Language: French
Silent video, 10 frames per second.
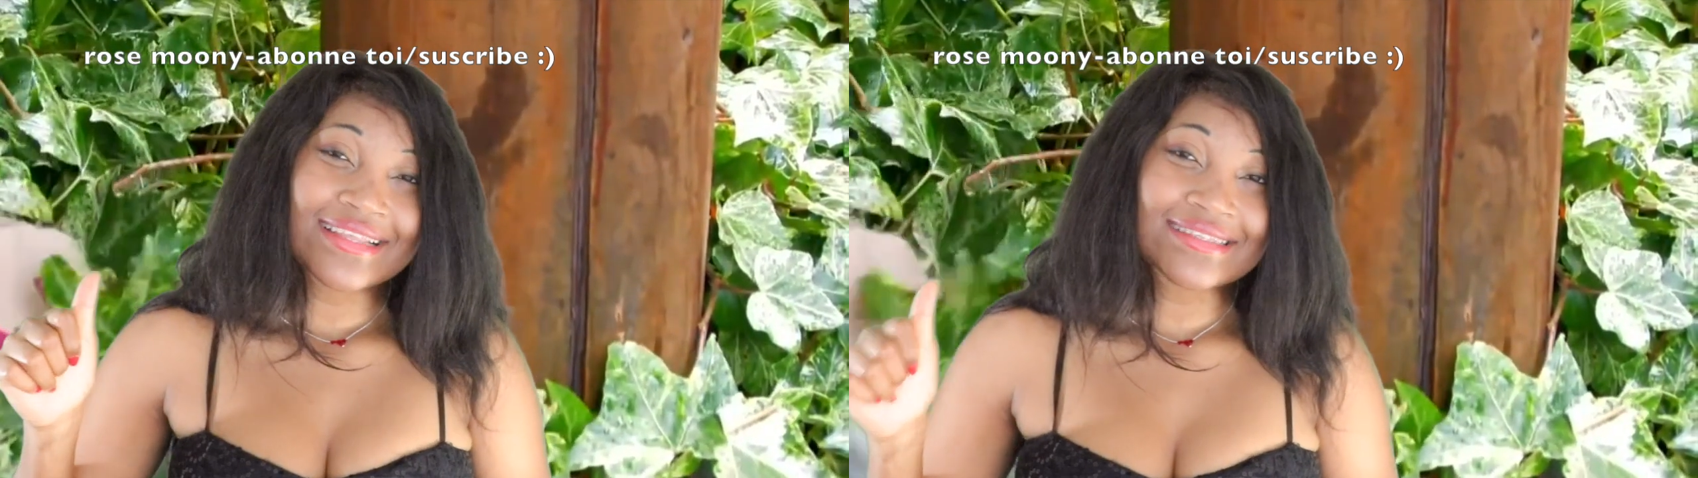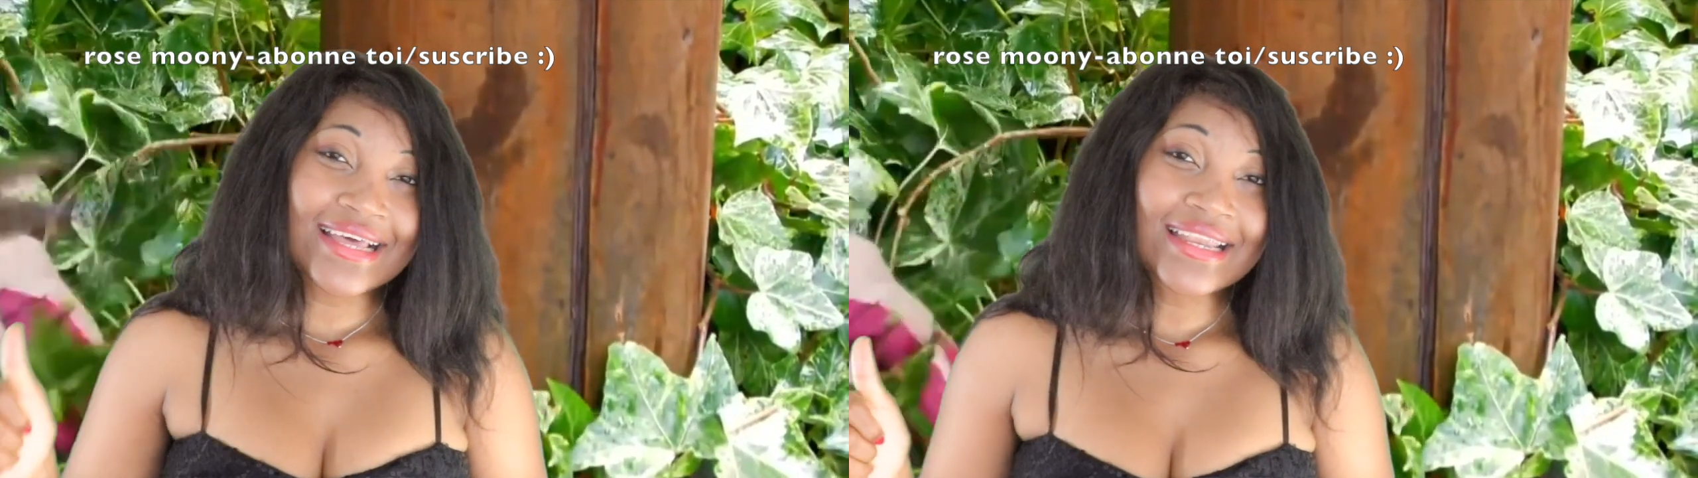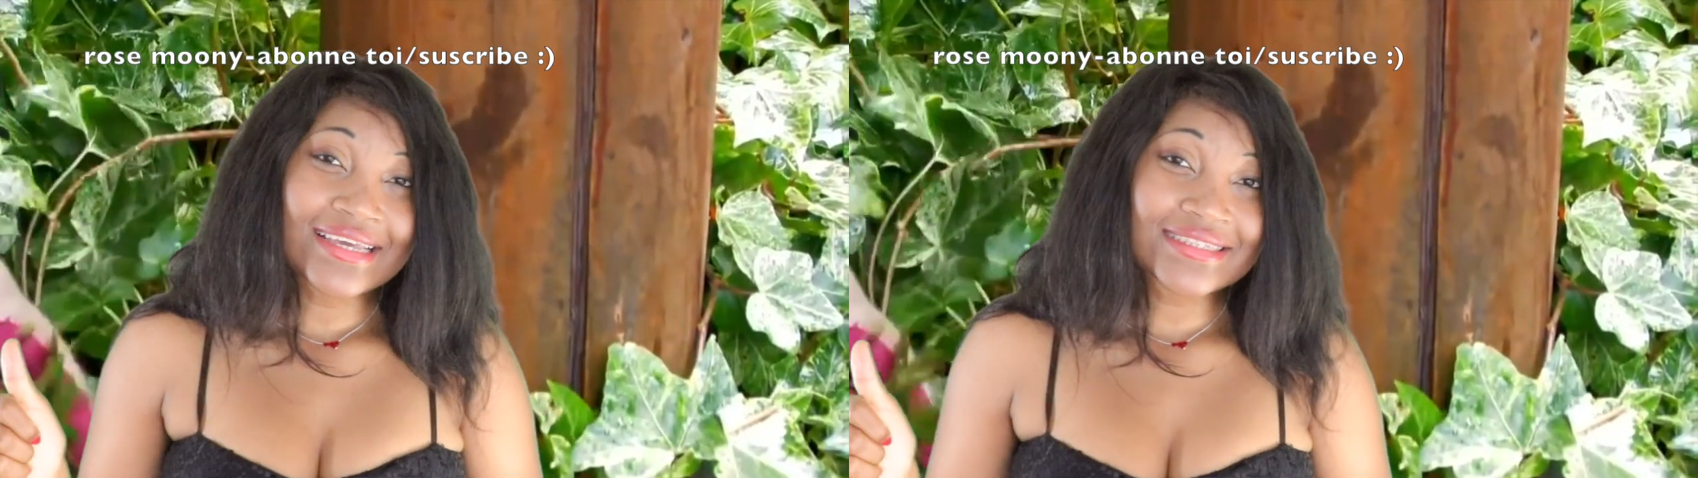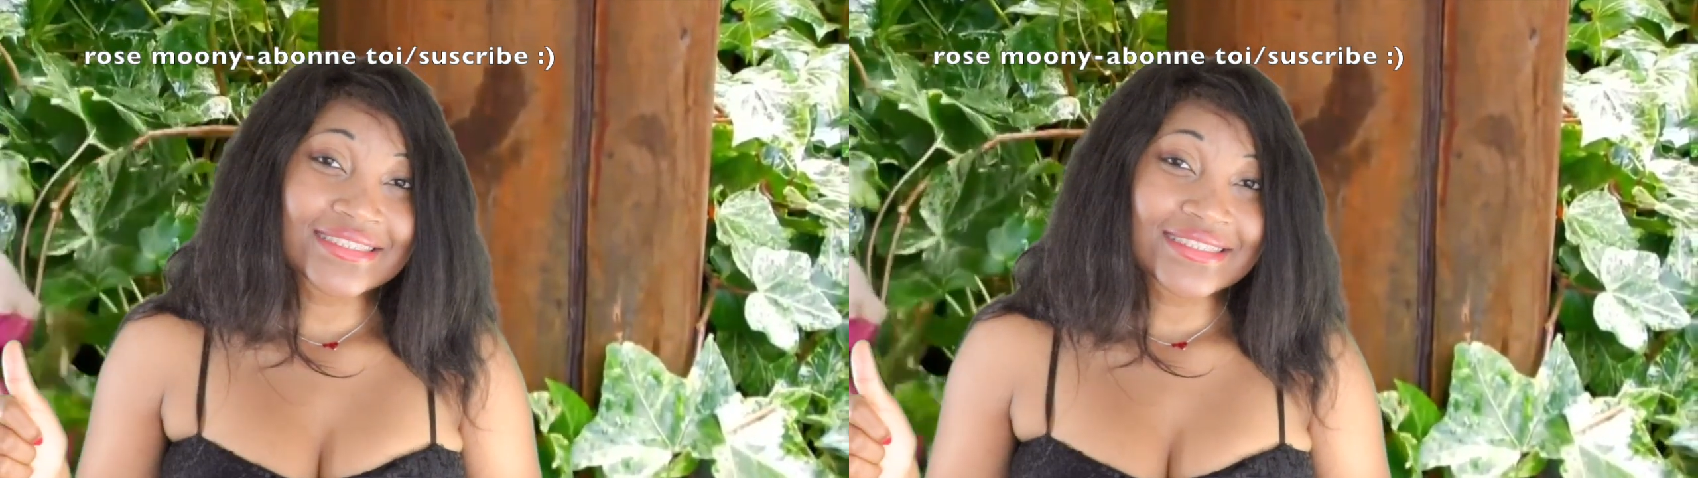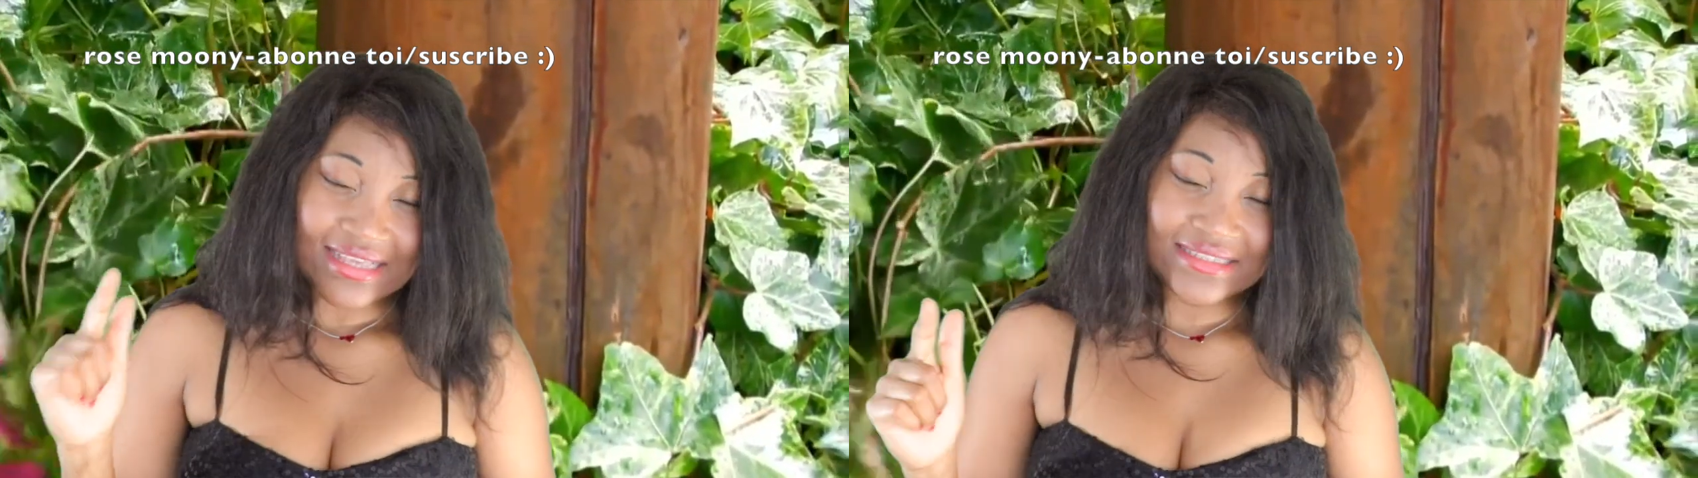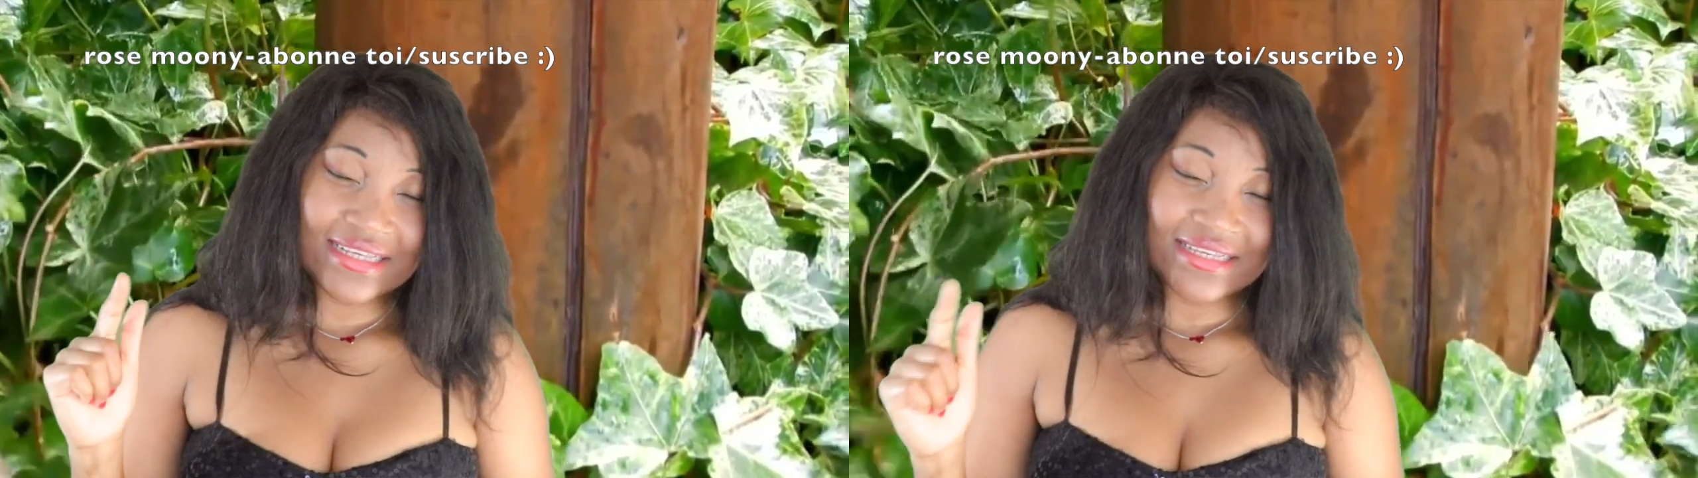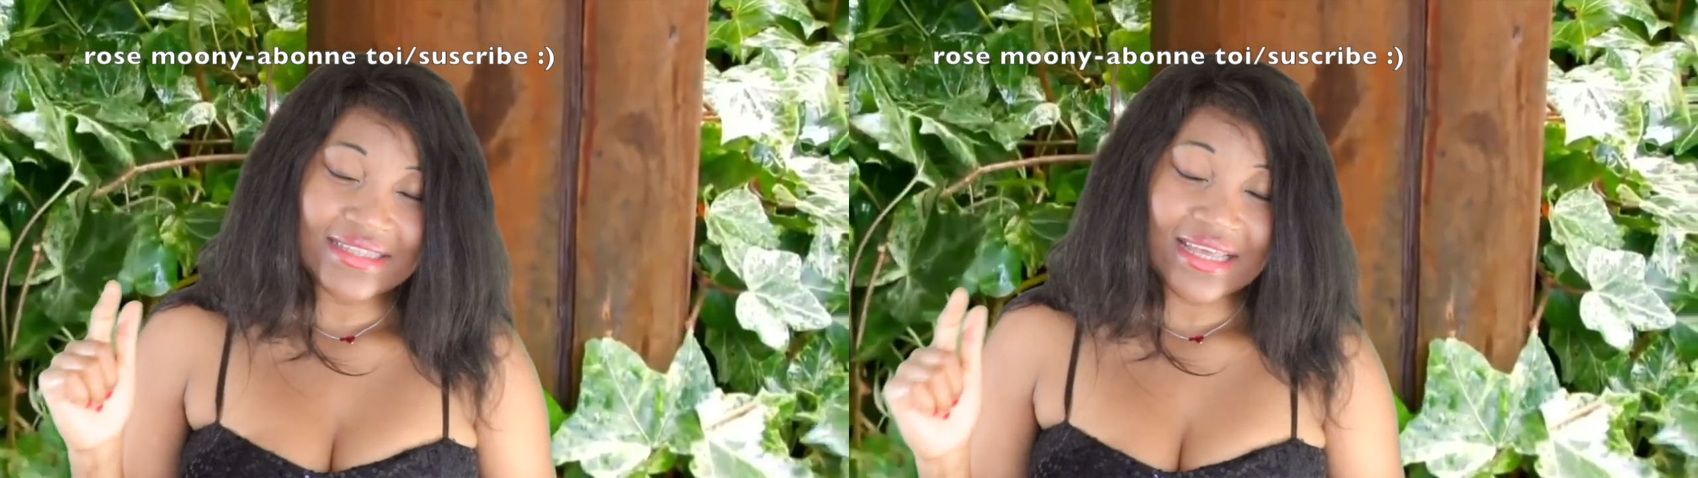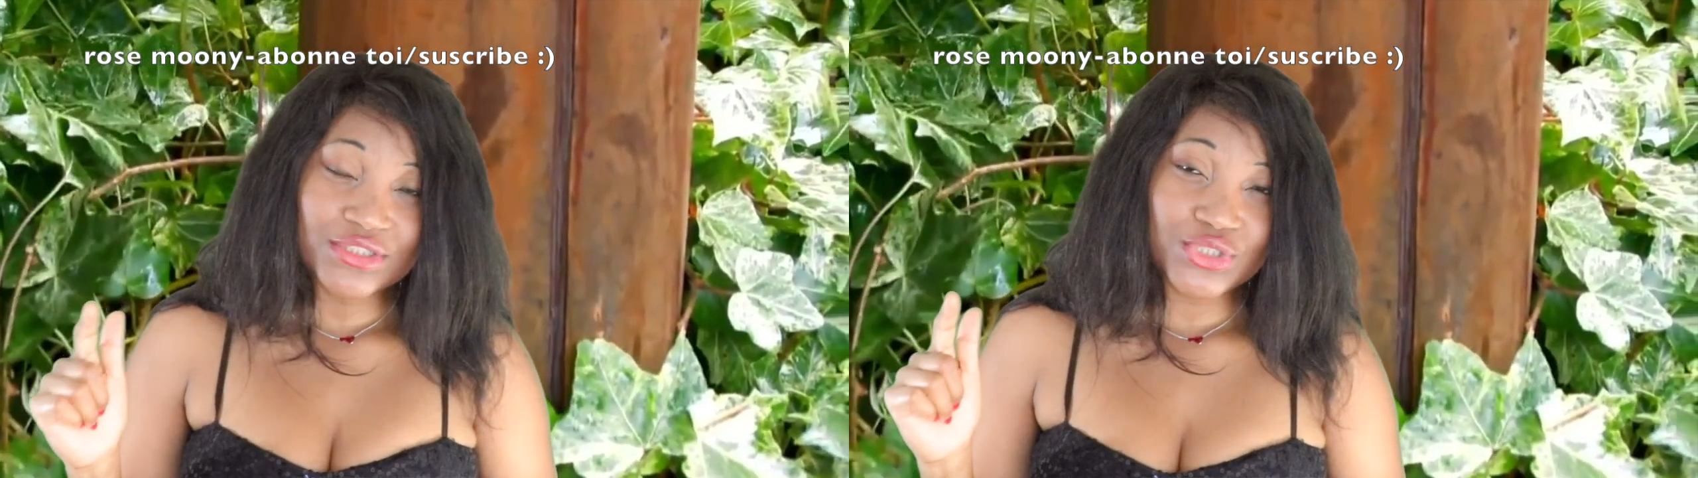des allergies, des
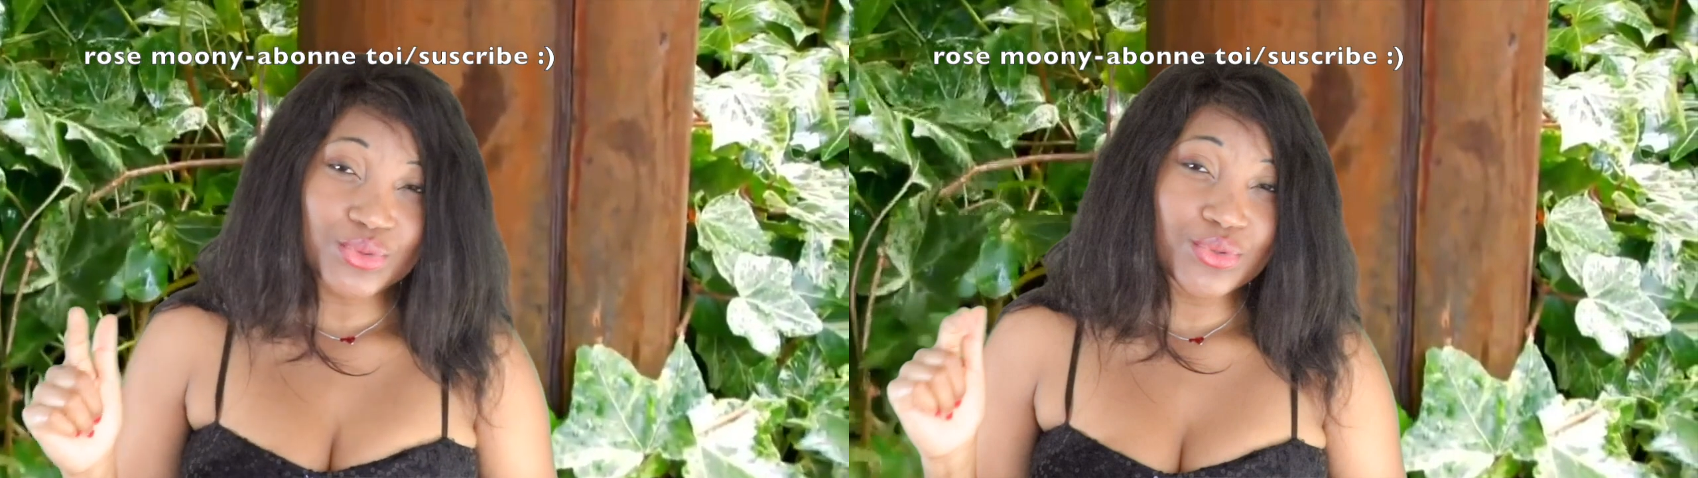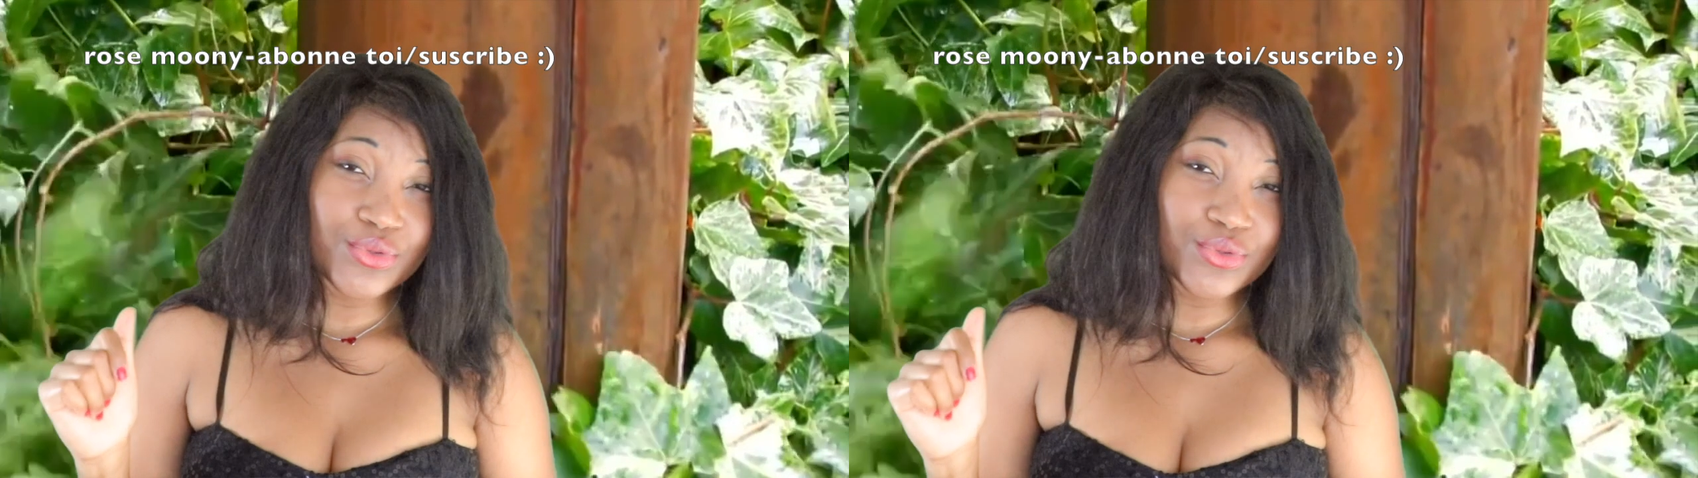irritations